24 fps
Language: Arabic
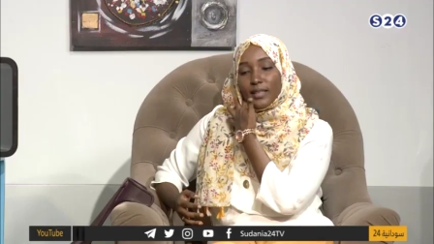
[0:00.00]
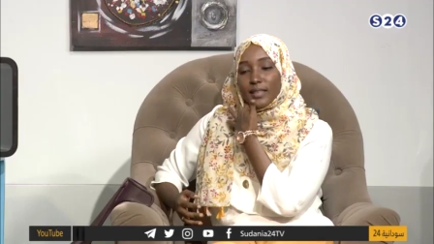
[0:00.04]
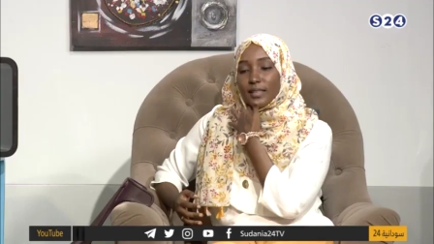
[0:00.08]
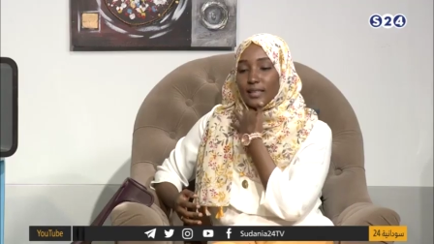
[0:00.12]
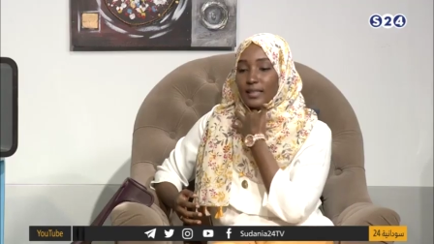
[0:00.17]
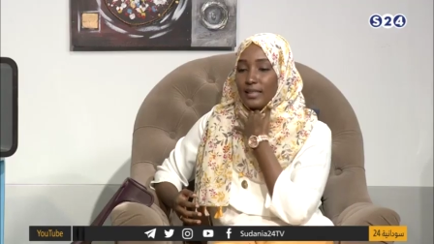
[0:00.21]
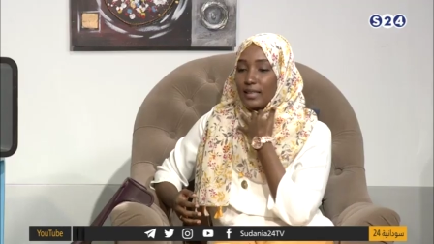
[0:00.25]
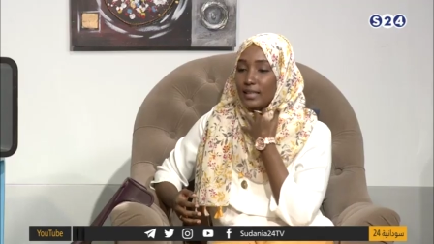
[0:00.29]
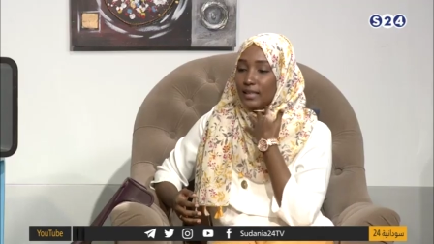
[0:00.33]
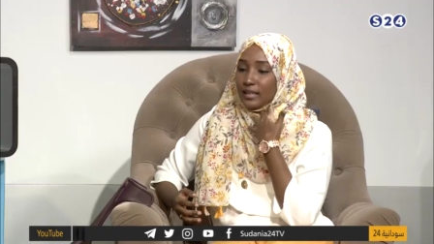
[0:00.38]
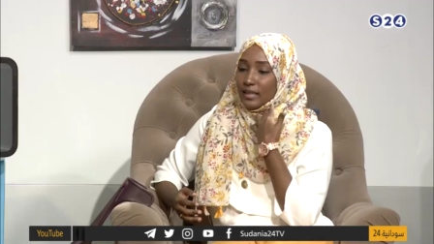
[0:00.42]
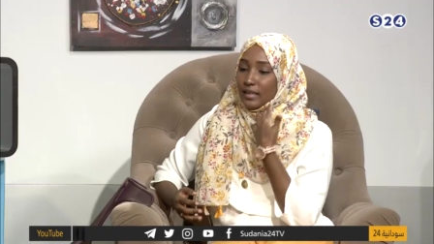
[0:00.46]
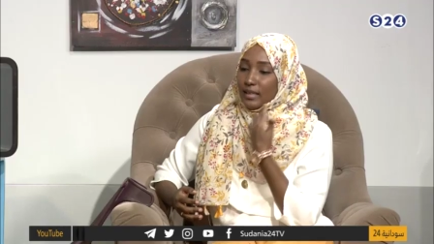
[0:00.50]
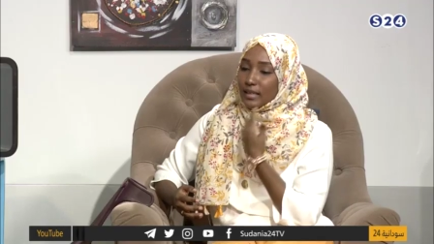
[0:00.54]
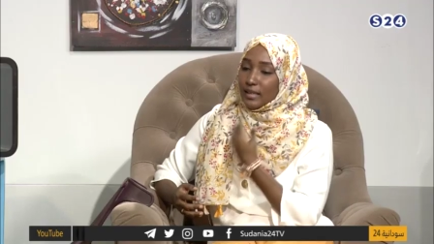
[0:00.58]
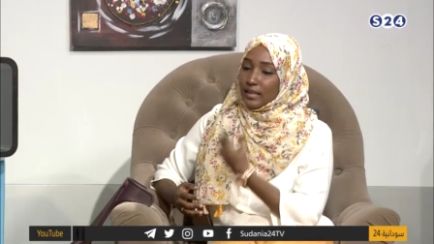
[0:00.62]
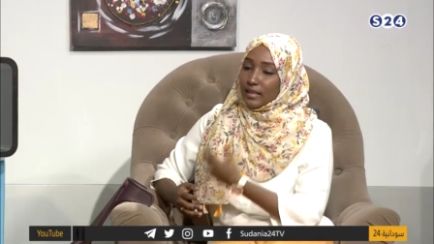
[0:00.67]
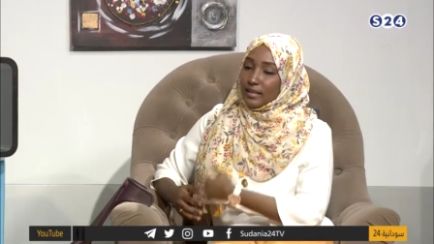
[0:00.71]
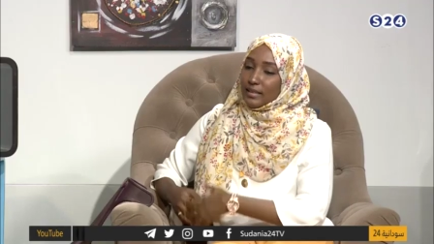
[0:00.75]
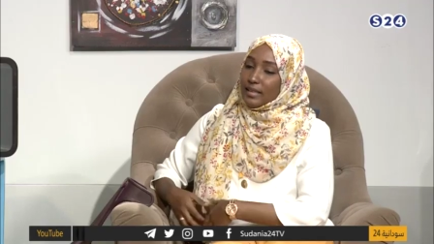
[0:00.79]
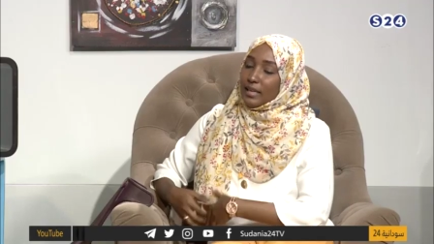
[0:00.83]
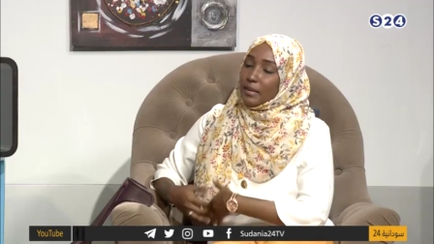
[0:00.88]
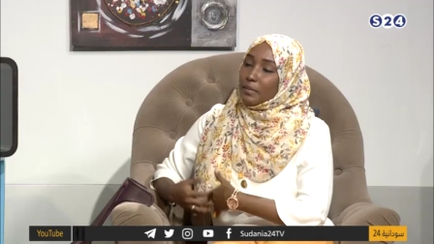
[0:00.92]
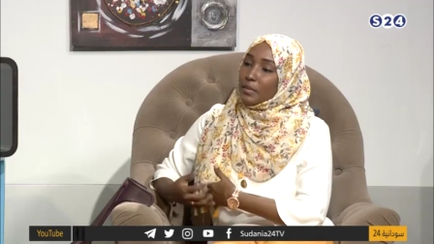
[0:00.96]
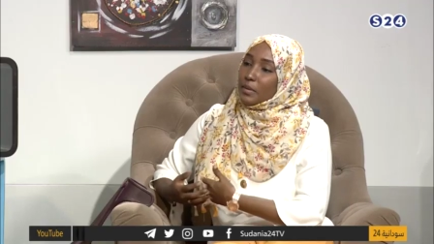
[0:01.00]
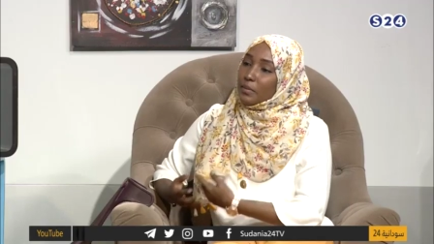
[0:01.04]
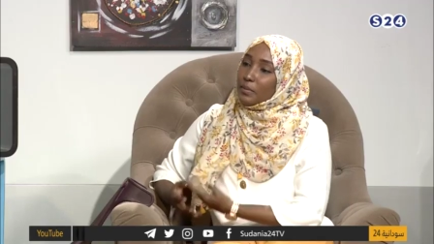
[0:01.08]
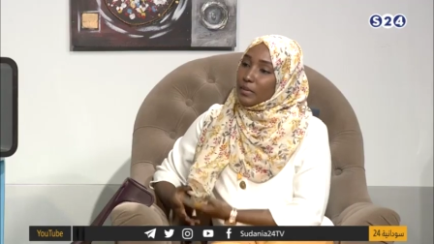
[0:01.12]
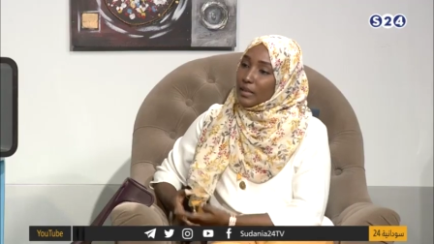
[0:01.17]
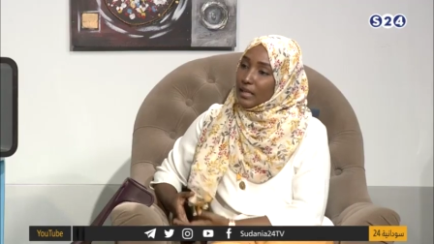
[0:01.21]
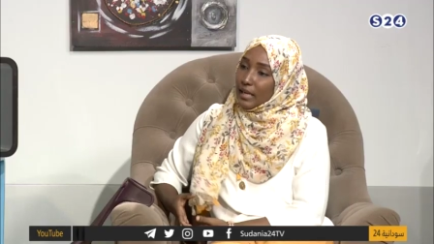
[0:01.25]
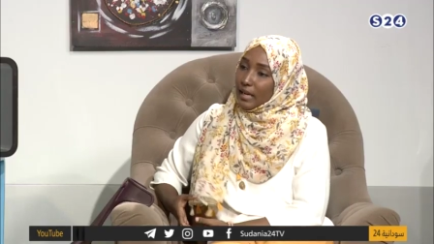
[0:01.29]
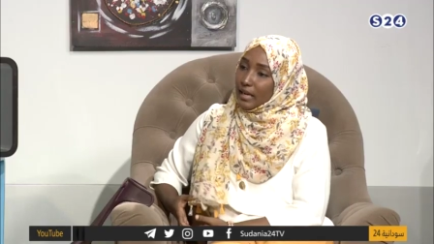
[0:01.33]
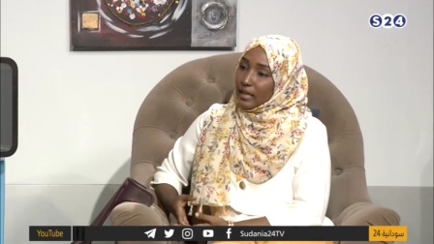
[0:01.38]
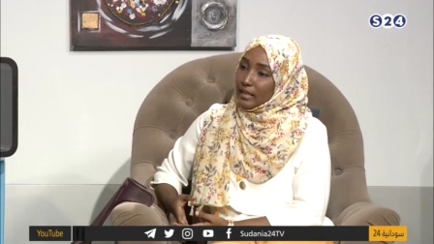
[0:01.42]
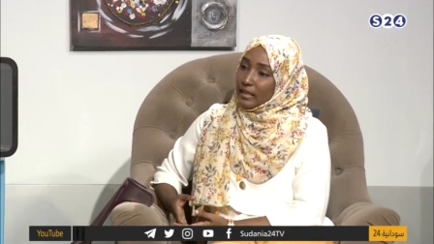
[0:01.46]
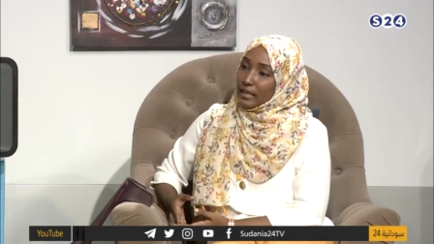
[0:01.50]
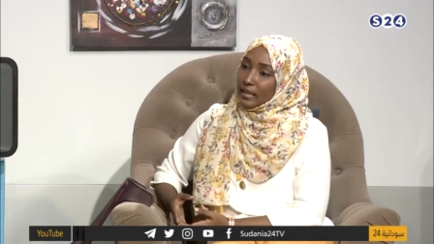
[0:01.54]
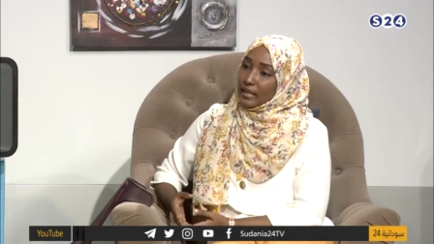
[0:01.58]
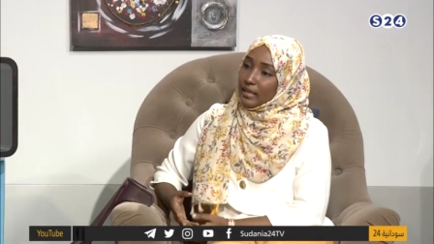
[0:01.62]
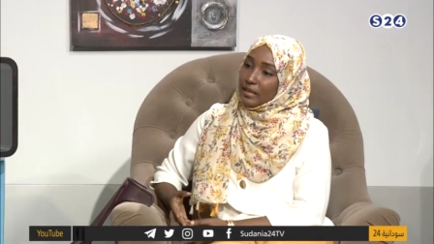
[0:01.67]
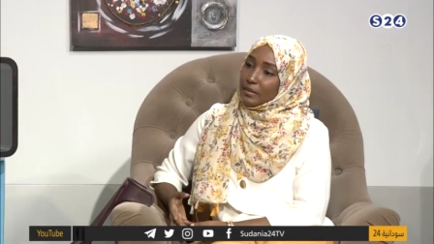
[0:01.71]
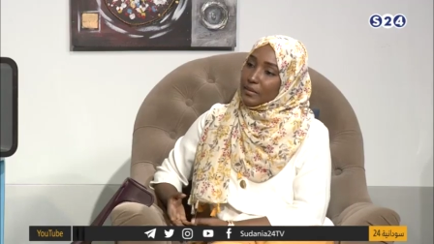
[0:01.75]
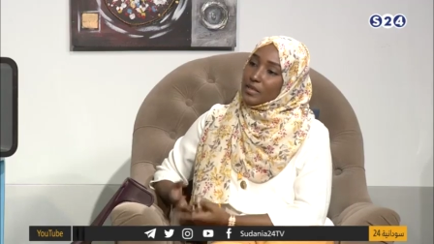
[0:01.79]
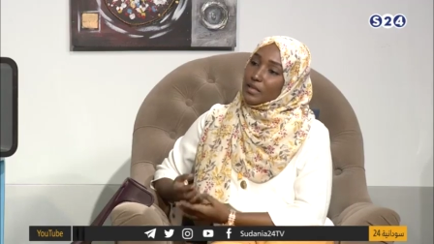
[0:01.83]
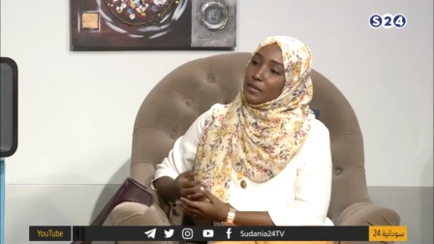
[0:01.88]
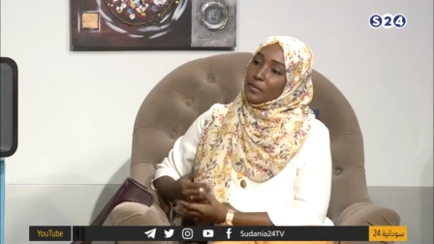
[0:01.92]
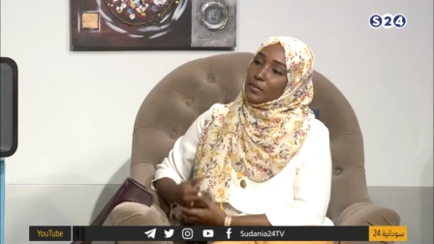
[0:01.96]
يعني احنا دائما بنعاني يعني
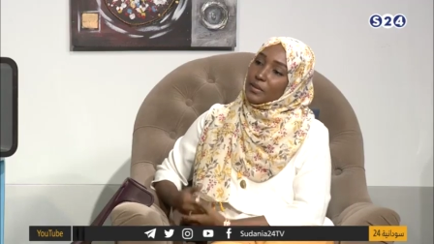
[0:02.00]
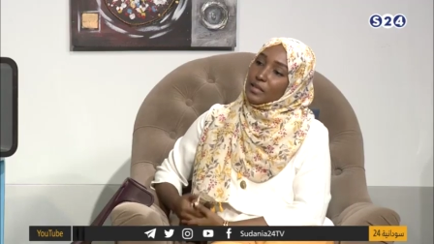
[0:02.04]
انا مثلا